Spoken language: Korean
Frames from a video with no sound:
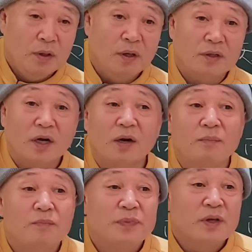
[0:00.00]
그러니까
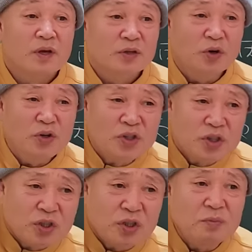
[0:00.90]
사람
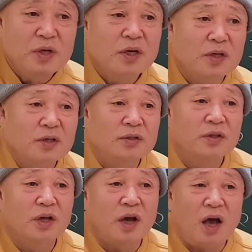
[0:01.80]
열심히 해야
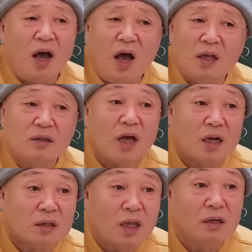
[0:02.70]
되는데 아,
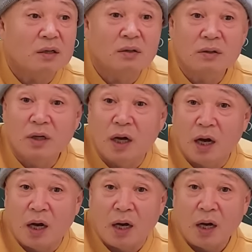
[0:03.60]
탁 태클 거는
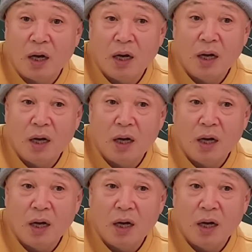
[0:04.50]
거야.